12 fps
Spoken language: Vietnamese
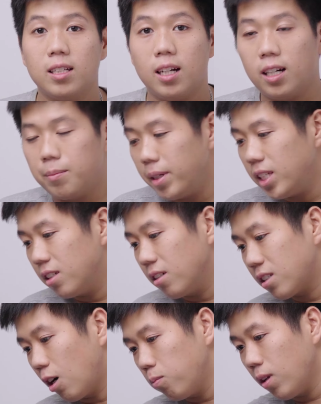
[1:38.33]
à, minh chứng
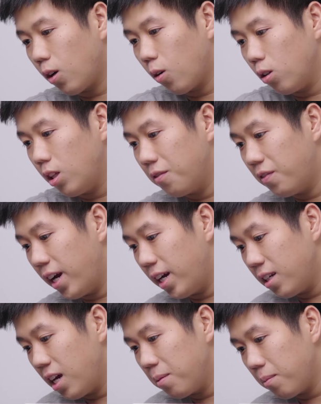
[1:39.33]
sống là nó có thể về
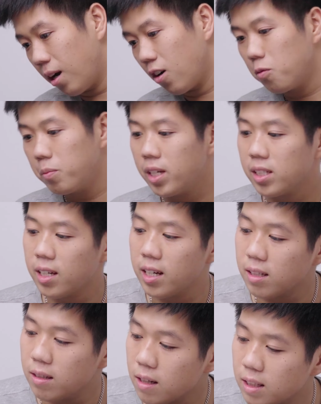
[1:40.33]
đến đây mà không bị xây
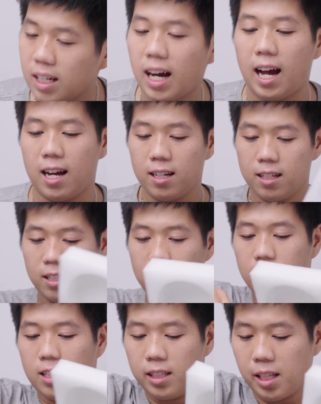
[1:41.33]
xước gì cả
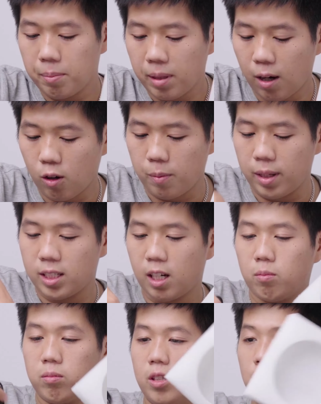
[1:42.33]
tiếp theo ở bên
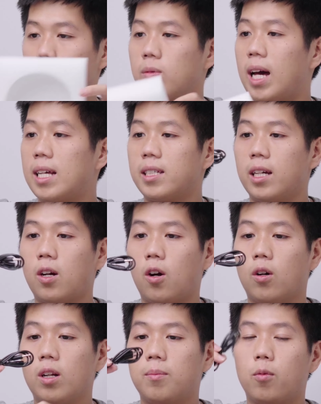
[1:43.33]
trong thì chúng ta sẽ
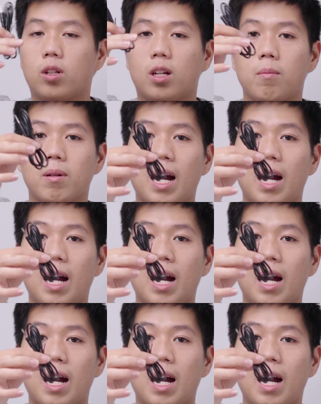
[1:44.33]
có là một cọng